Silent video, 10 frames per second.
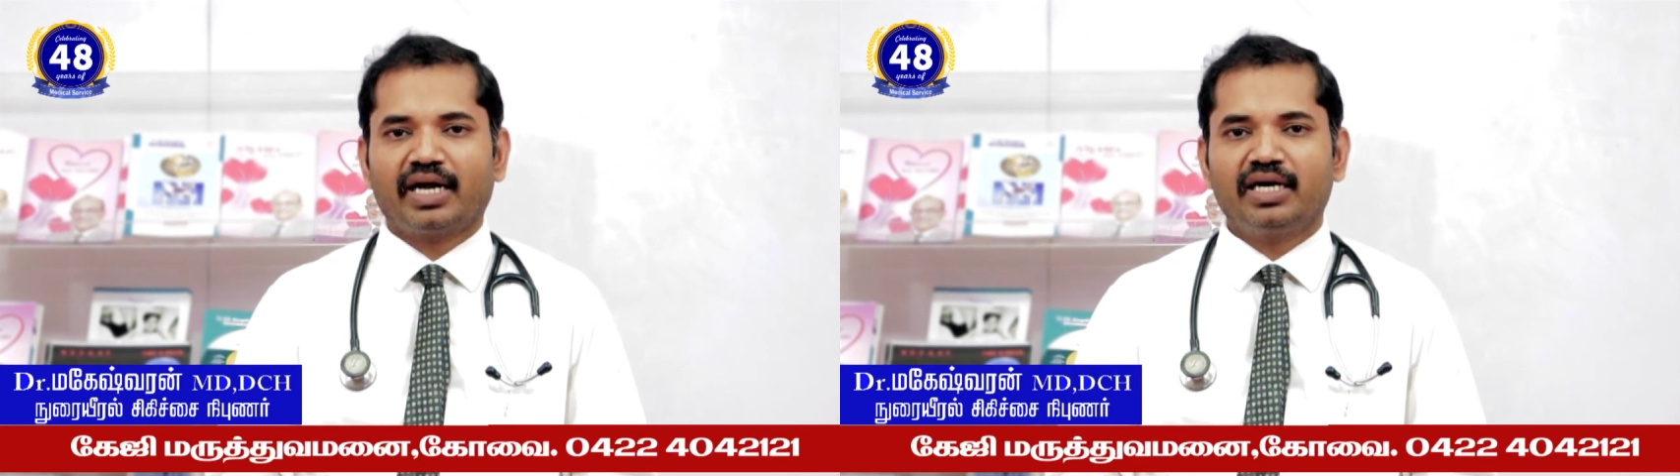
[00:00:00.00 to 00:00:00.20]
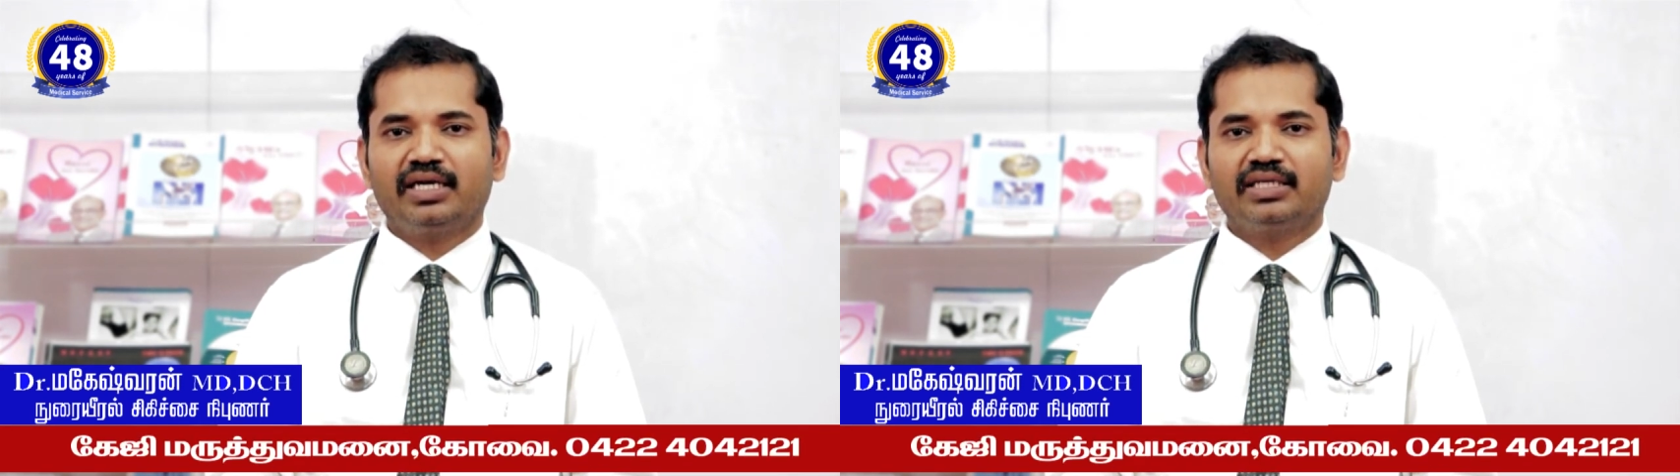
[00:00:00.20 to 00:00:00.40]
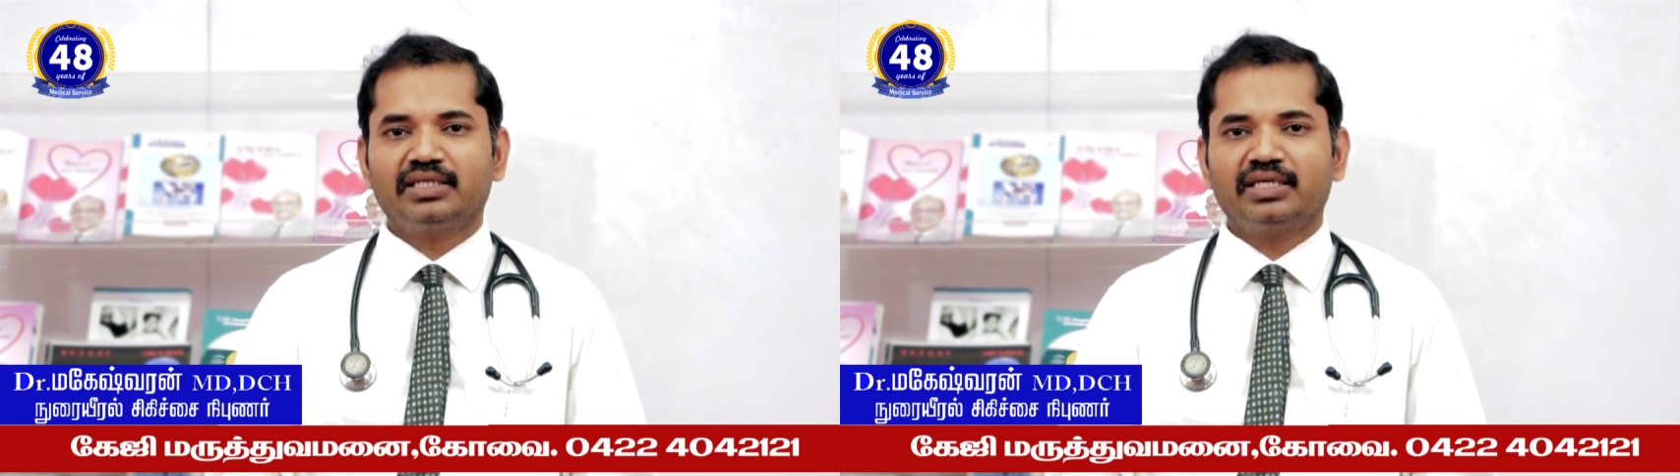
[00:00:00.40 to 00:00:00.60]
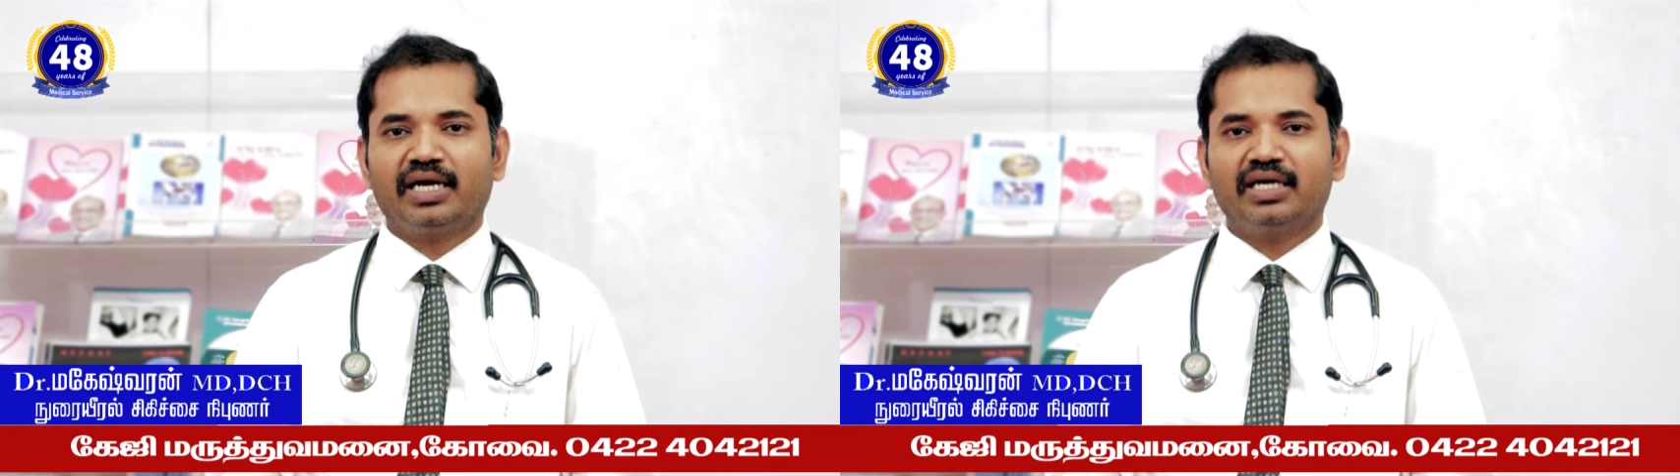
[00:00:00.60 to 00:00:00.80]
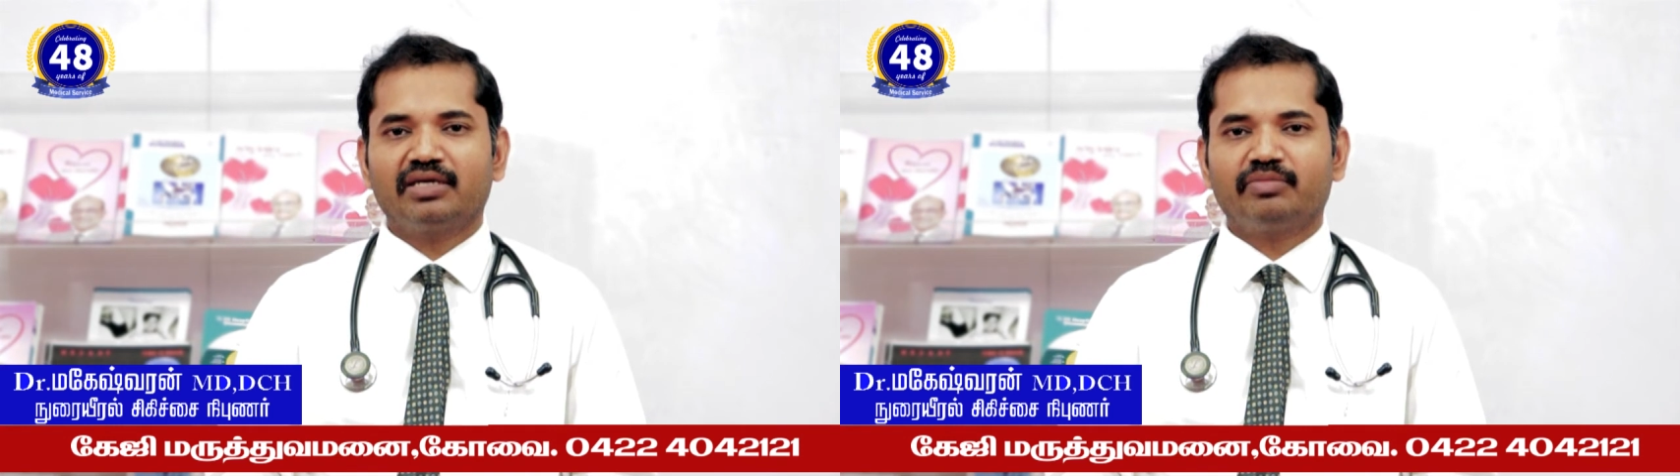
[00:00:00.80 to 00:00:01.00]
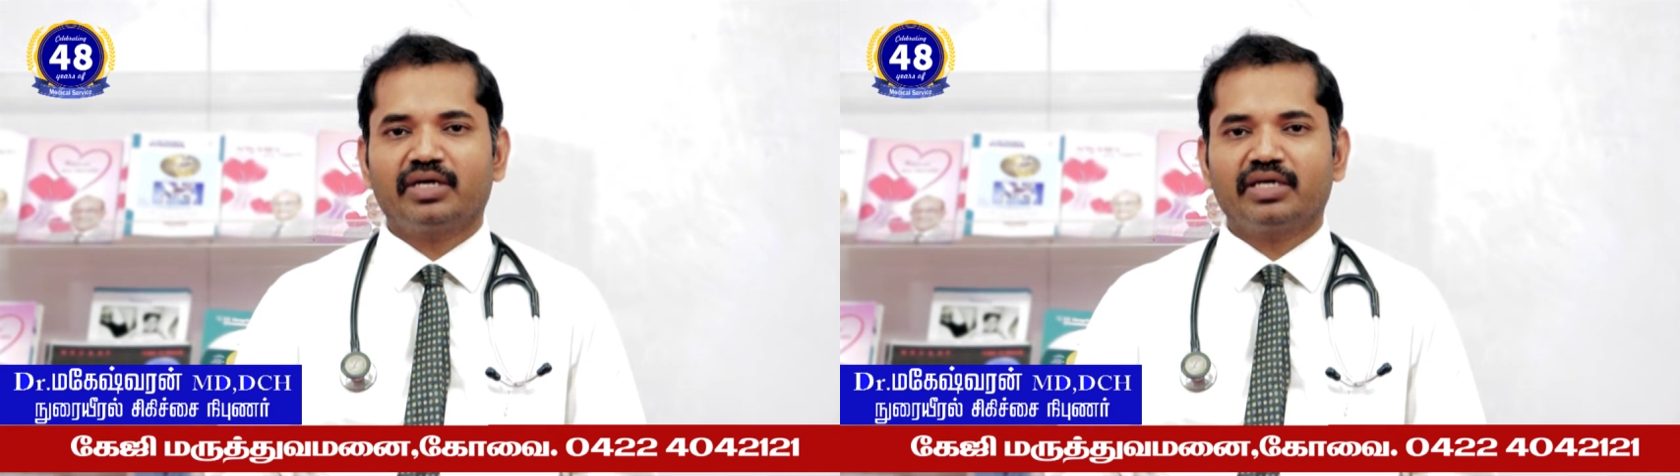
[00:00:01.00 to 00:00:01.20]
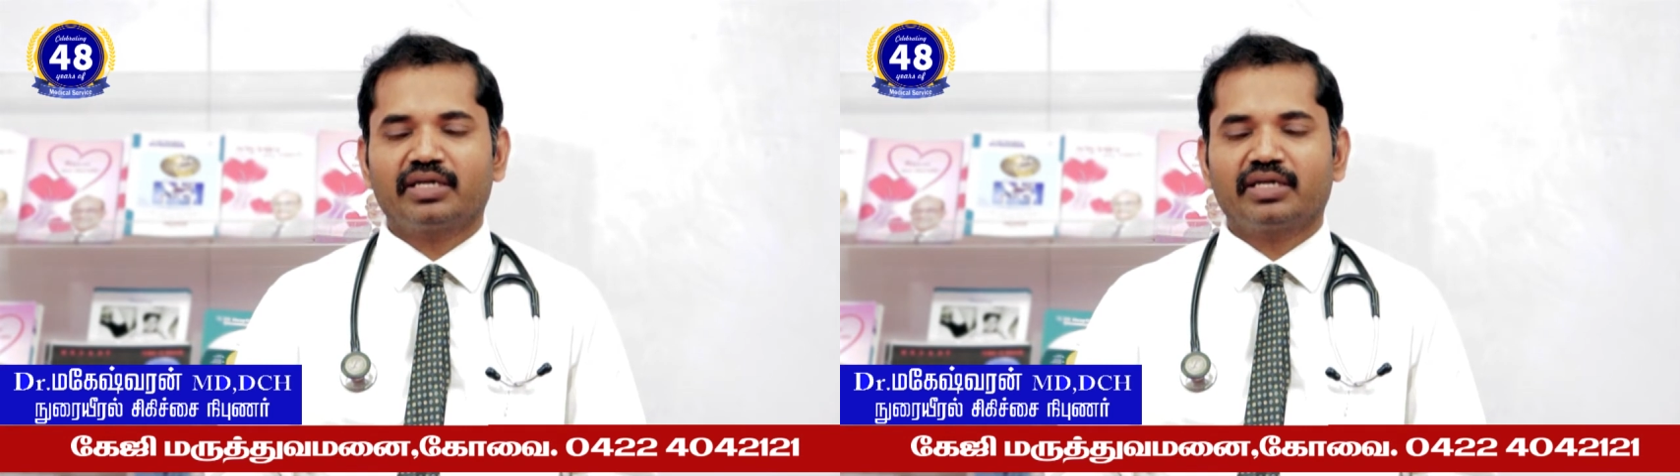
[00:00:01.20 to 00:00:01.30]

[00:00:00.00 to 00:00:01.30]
ஆன்டிஜன் ஆன்டிபாடி